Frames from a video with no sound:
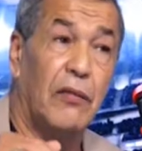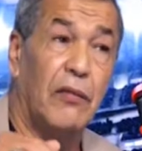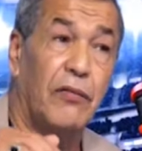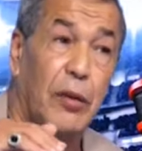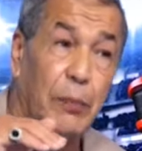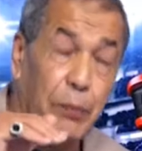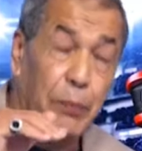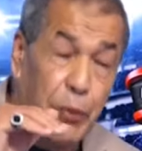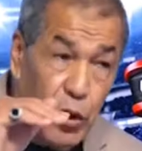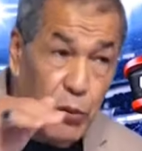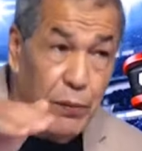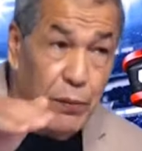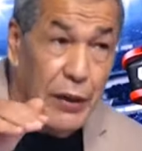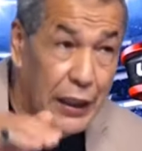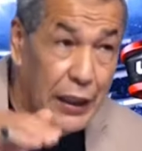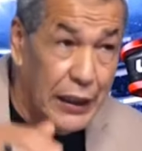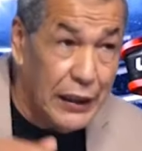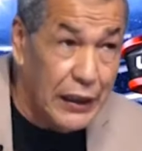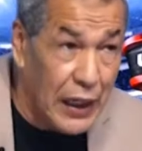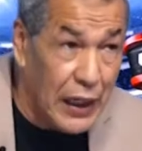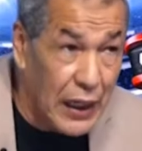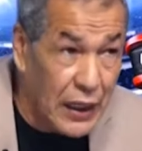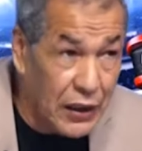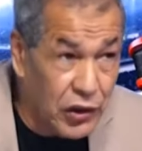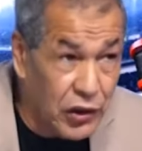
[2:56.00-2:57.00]
في البريمير
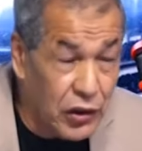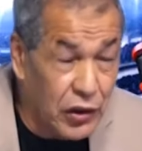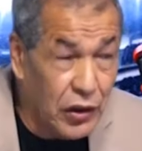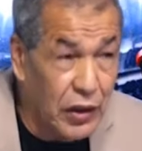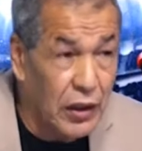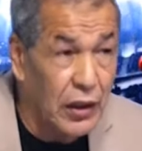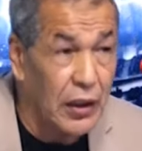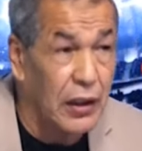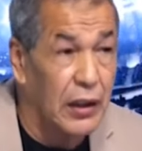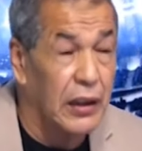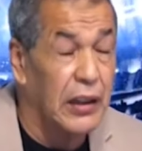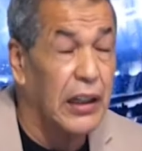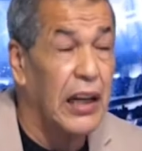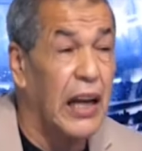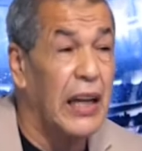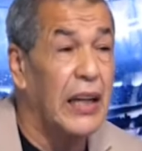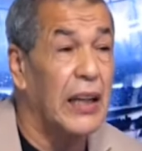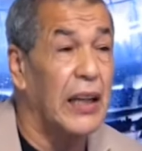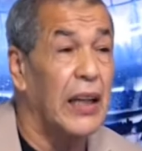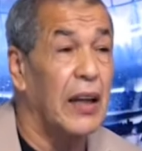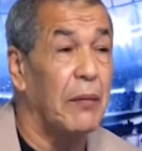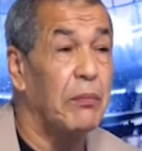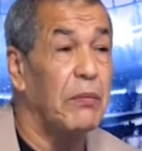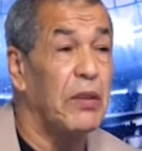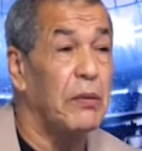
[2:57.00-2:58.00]
ايطاج
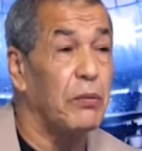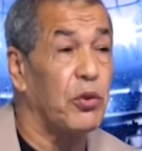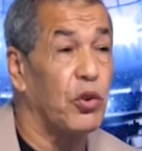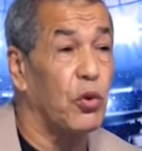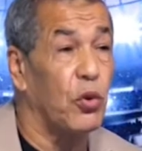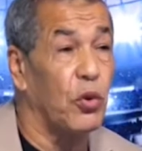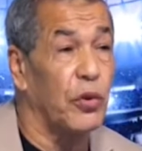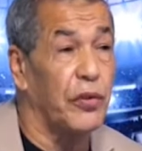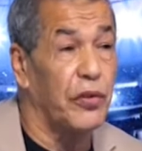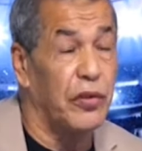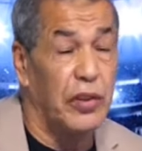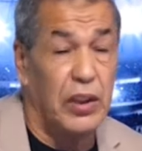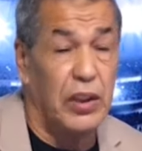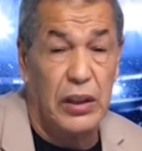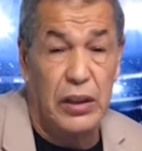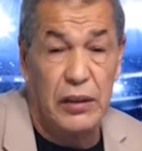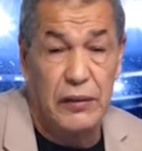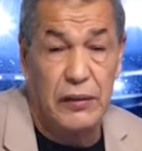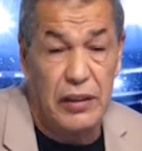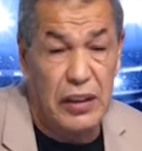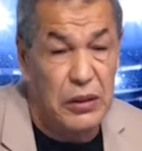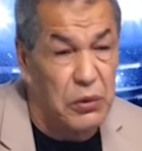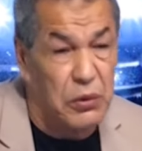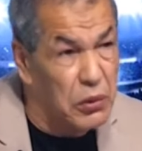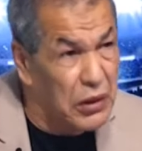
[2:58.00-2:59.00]
كاين لا ميم شوز سي
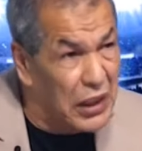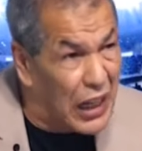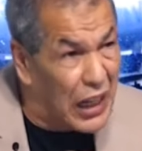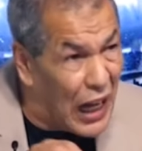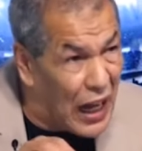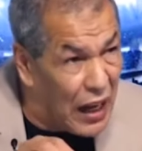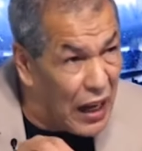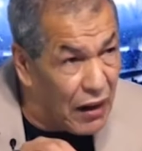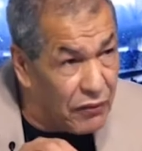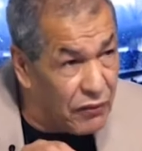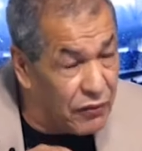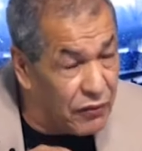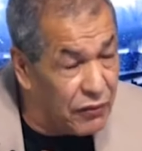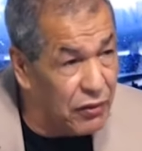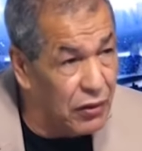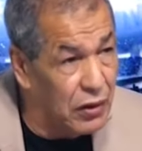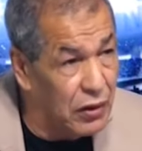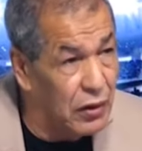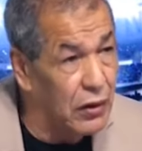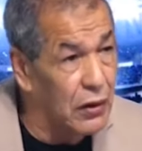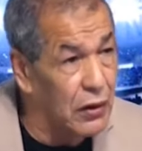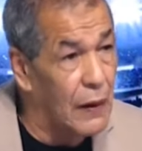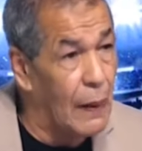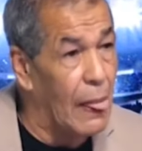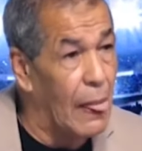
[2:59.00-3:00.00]
سي اون كاف
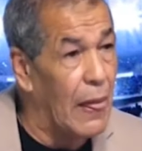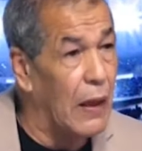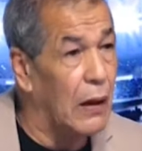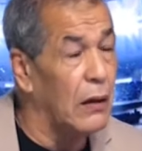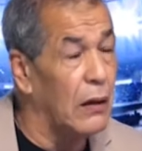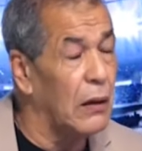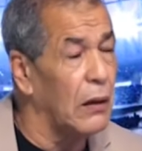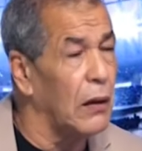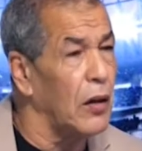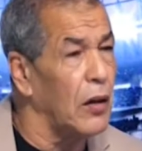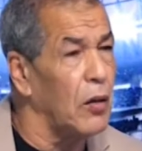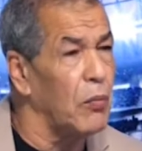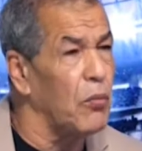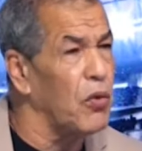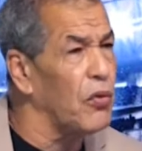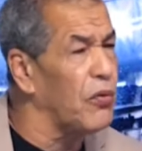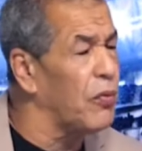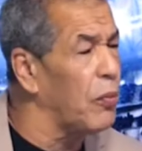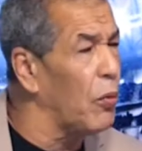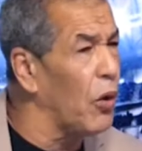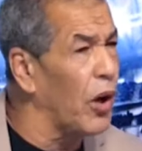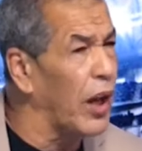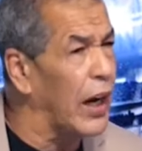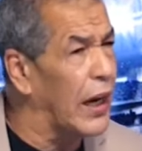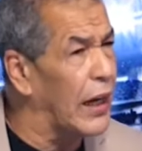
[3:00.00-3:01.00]

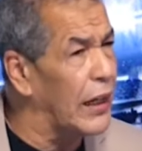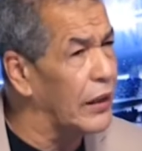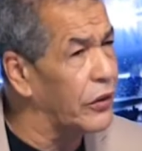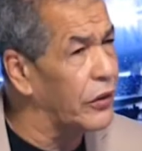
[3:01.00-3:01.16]
الموفمون راه